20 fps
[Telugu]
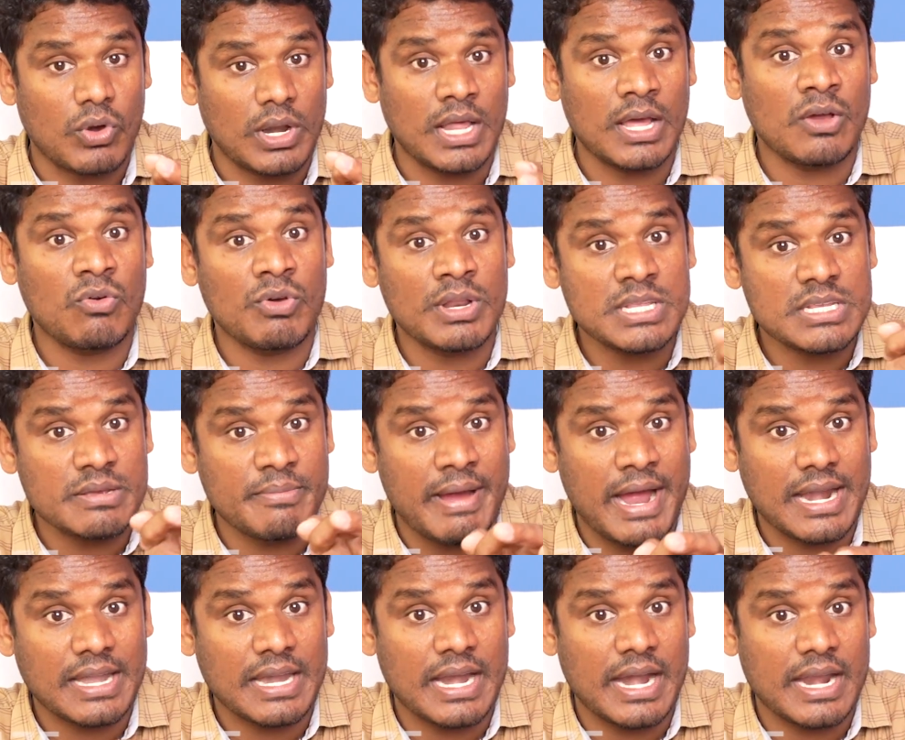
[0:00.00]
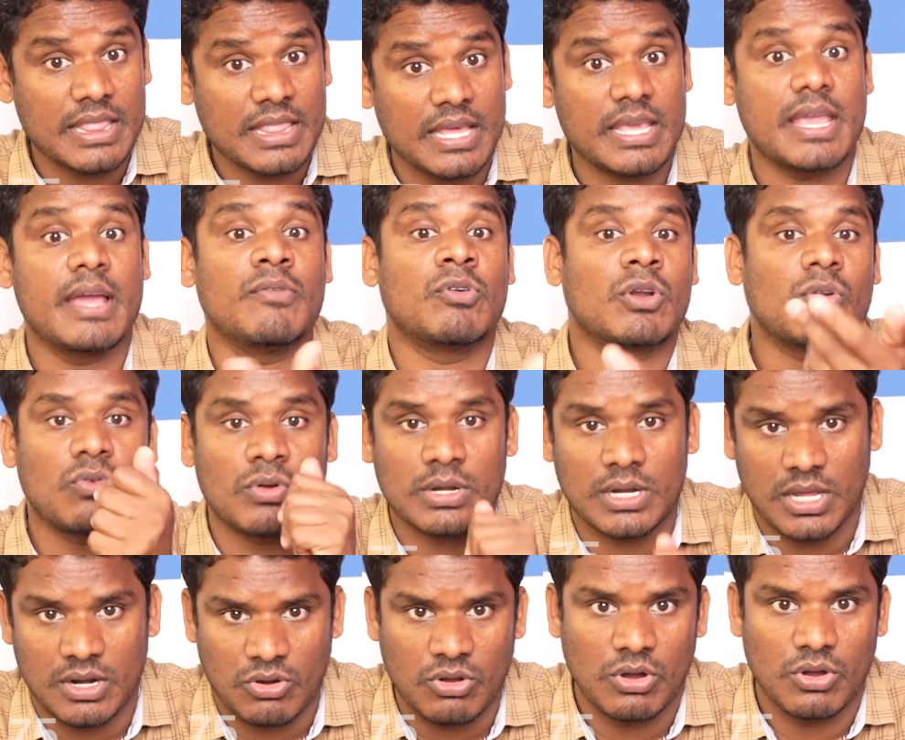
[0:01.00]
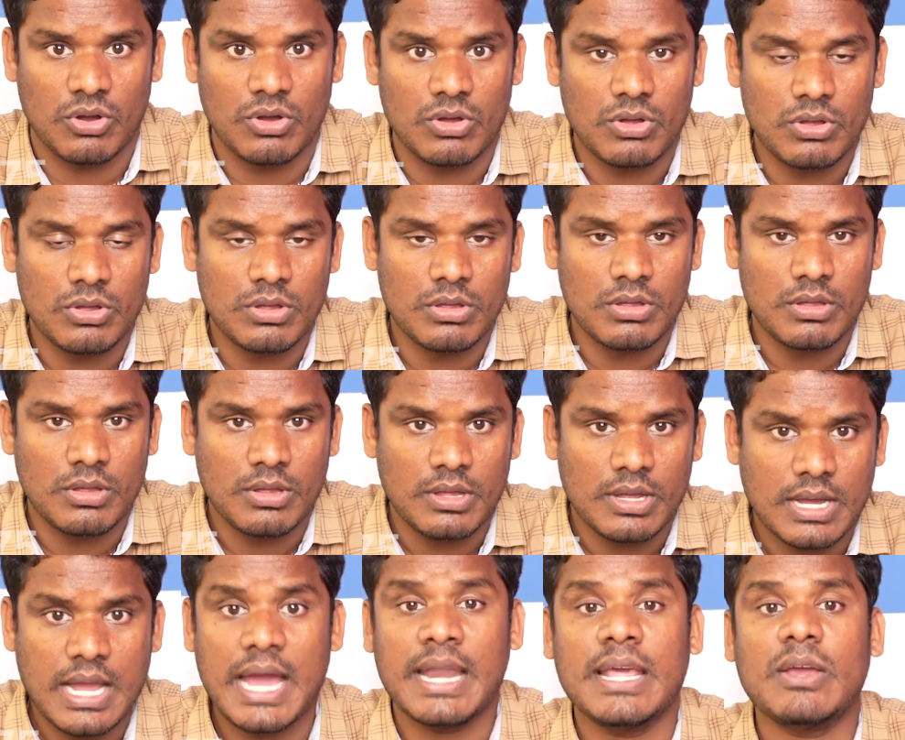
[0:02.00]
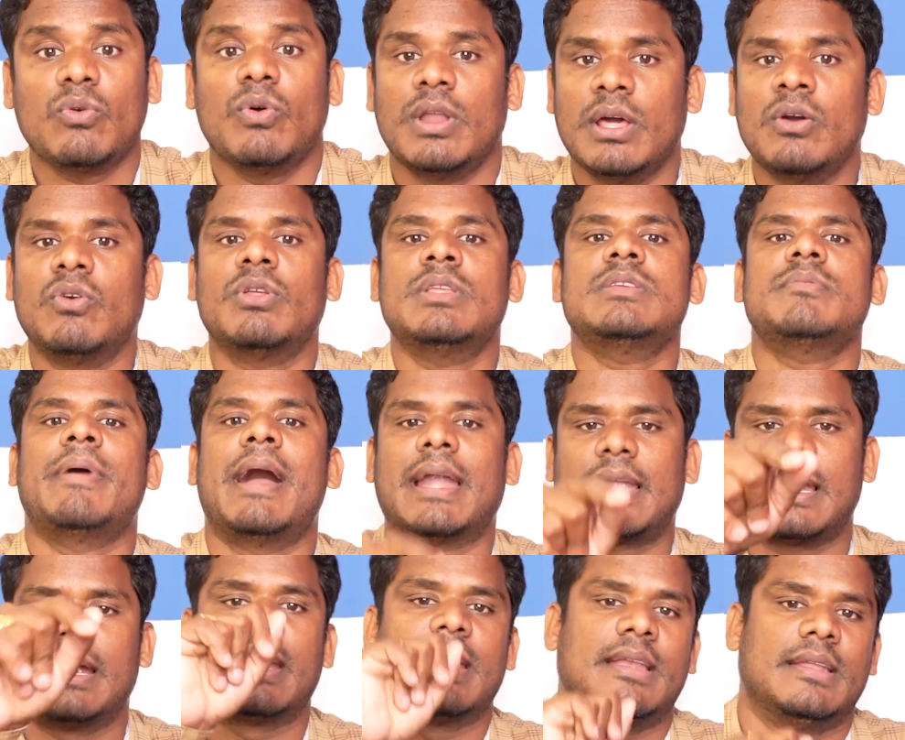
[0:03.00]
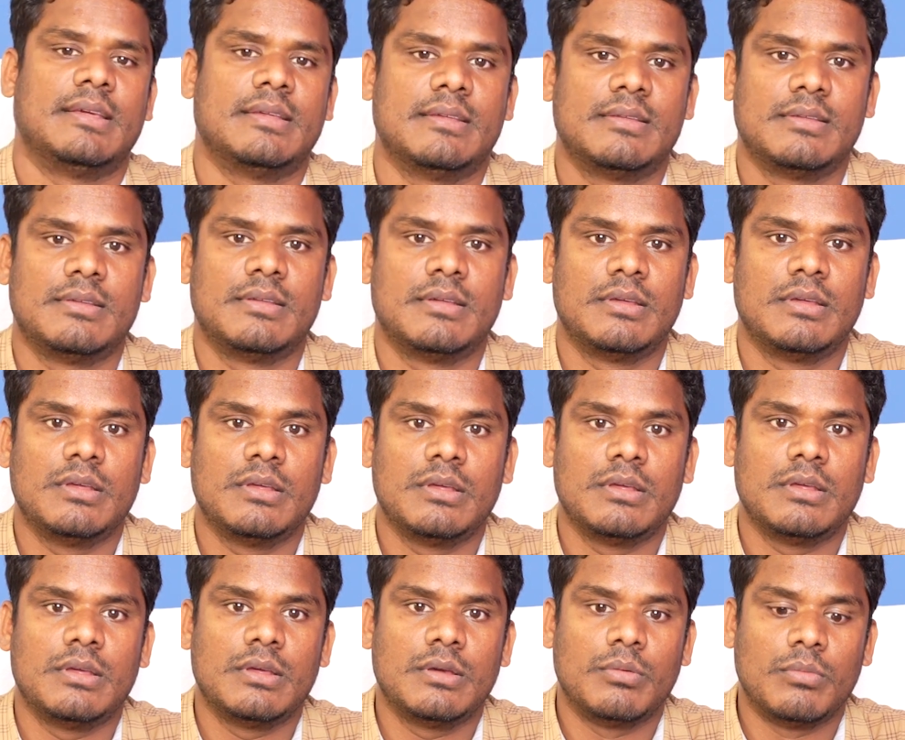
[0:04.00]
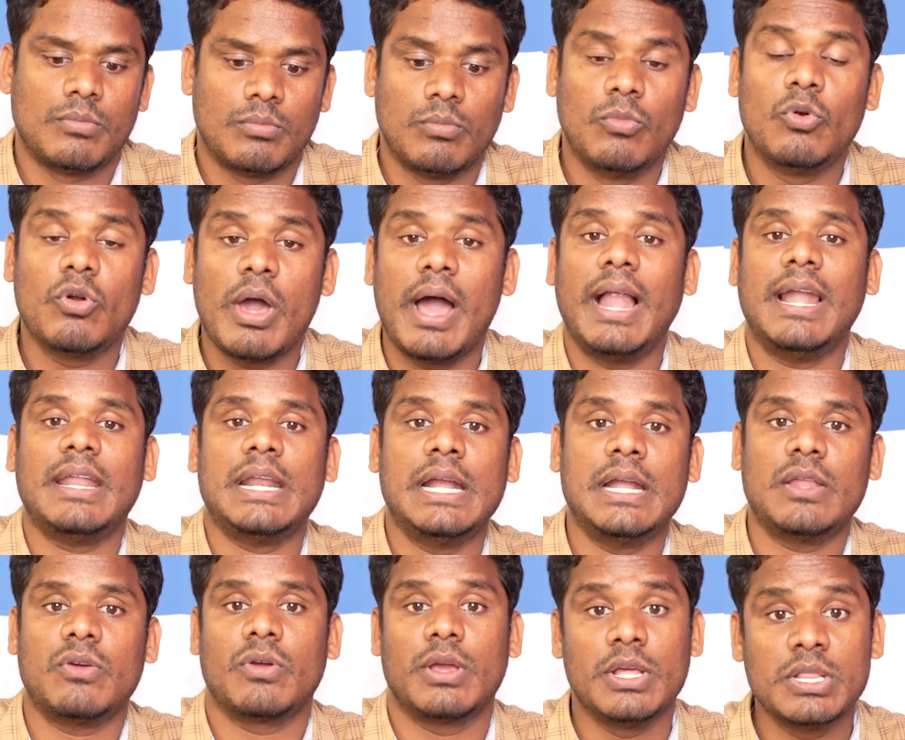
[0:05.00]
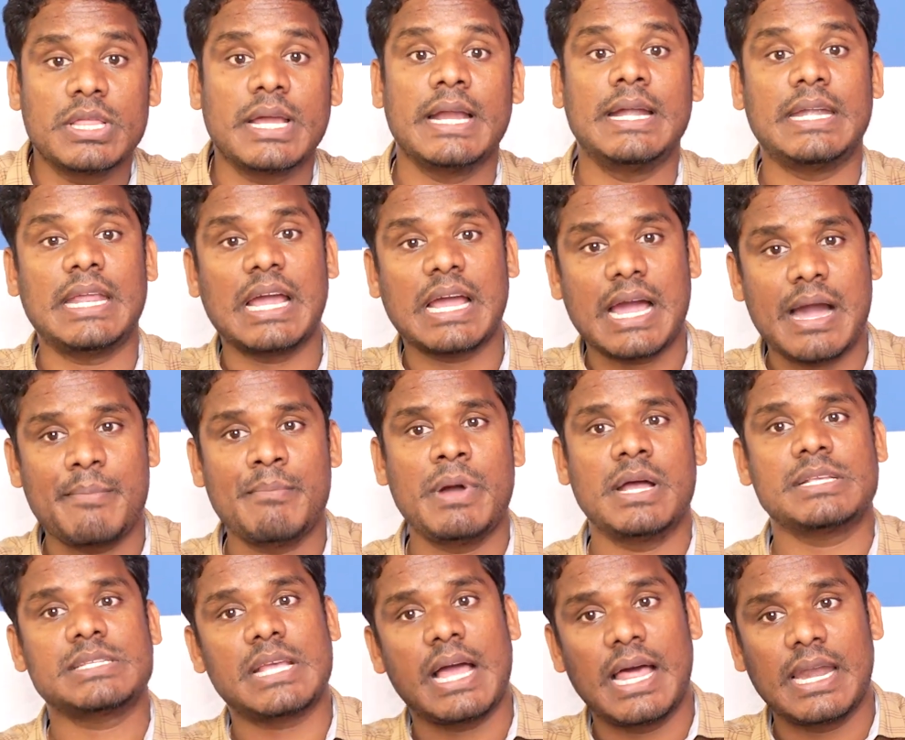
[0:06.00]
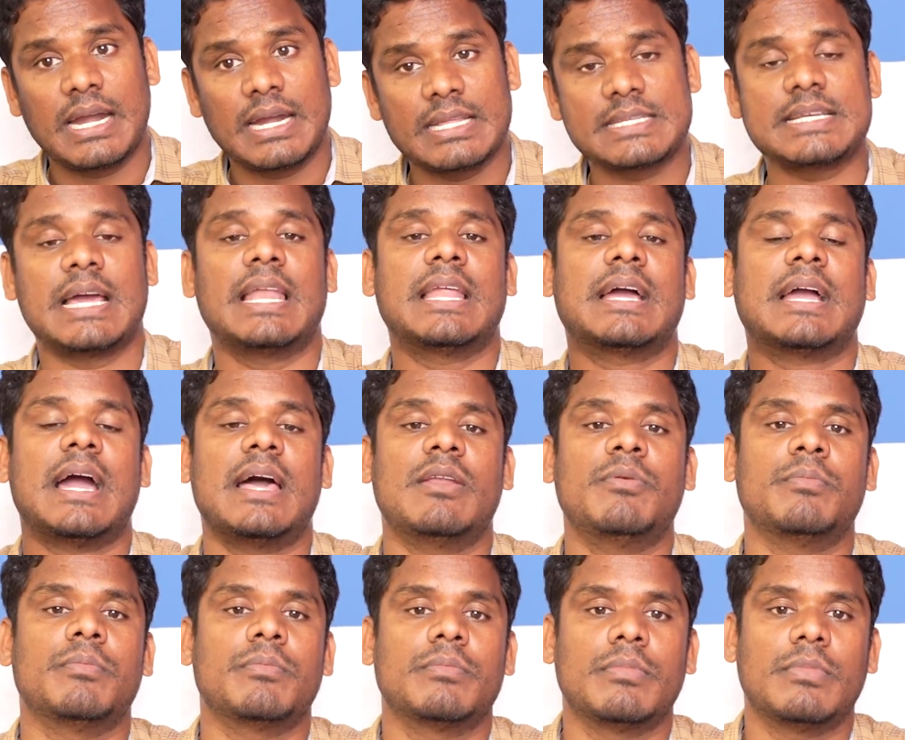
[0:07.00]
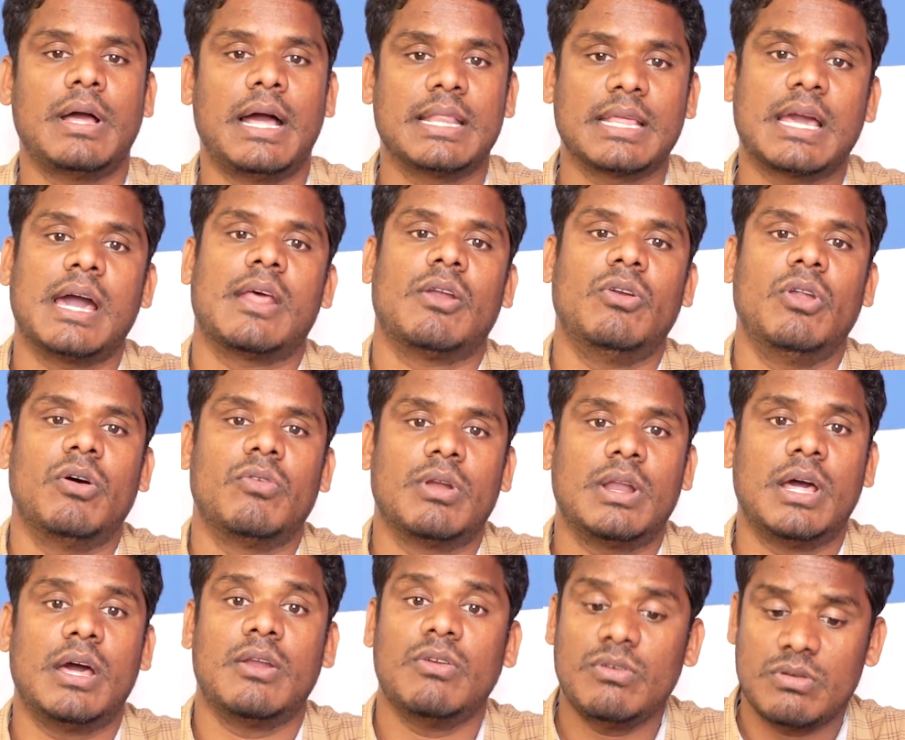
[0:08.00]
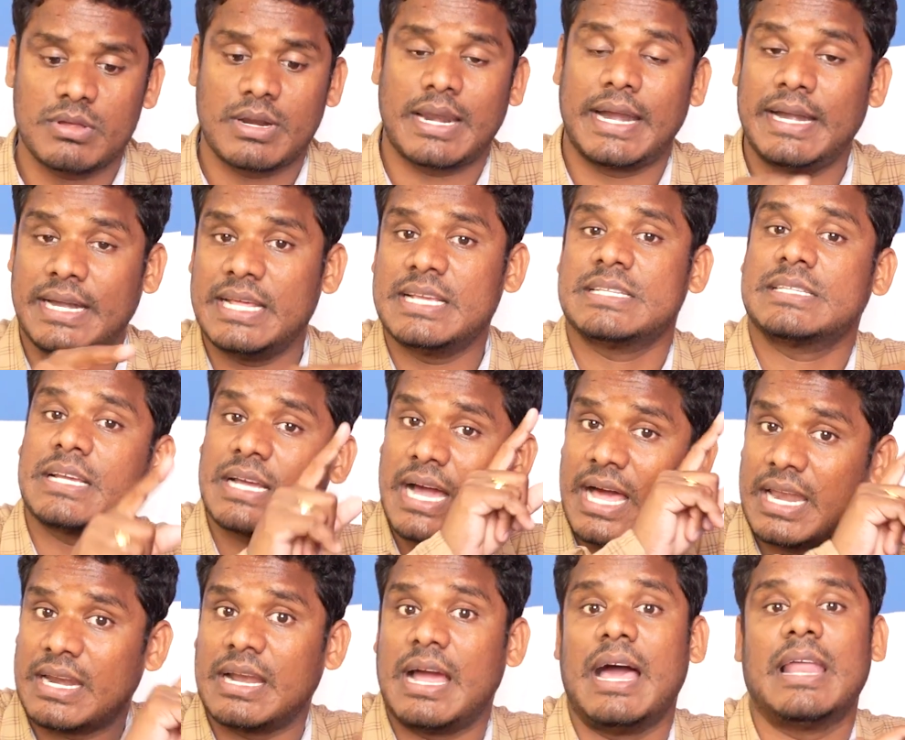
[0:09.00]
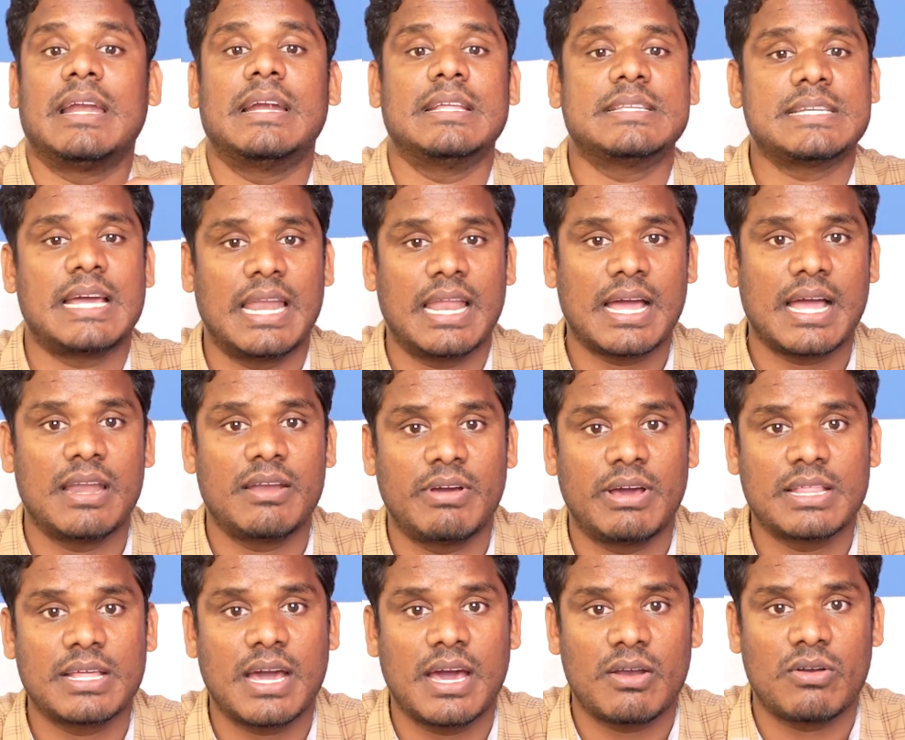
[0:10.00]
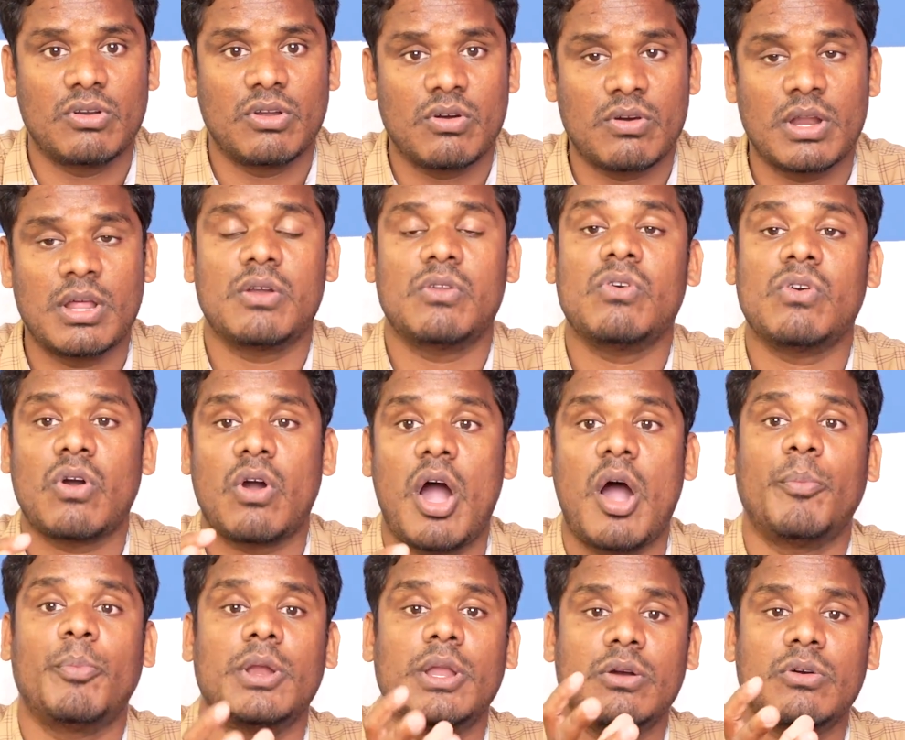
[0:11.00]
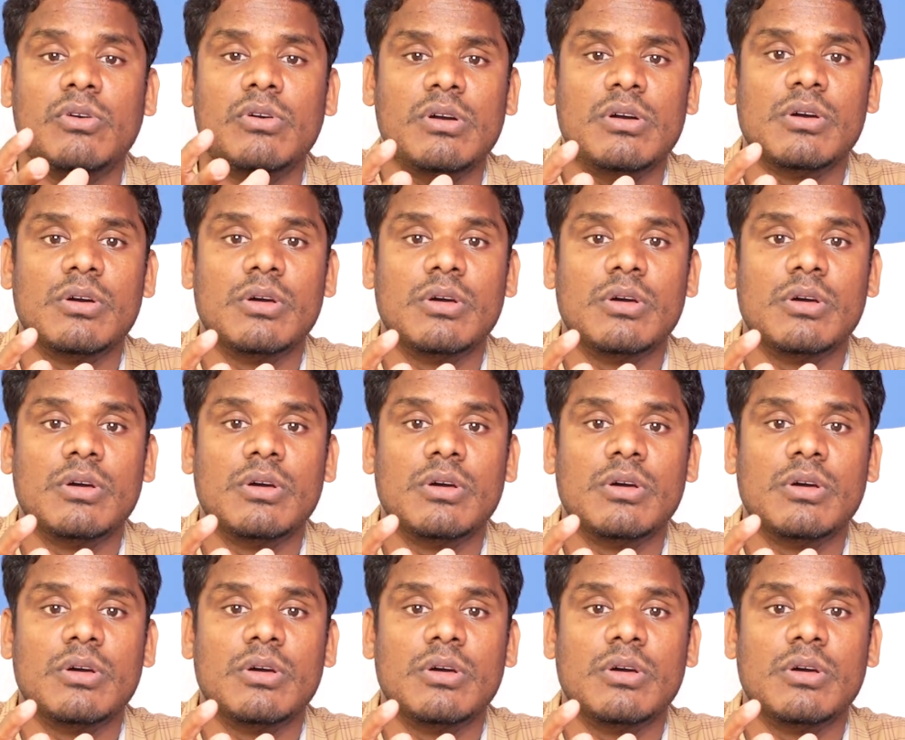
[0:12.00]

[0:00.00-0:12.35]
కులం గురించి మాట్లాడితే ఏమనుకుంటారో కానీ కులం గురించి మాట్లాడాలి మూడో ఆల్టర్నేటివ్ ఎందుకంటే కమ్మాస్ ఆల్రెడీ చాలా కాలం అధికారంలో ఉన్నారు రెడ్డిస్ కాల్ ఆల్రెడీ చాలా కాలం అధికారంలో ఉన్నారు కాపులకు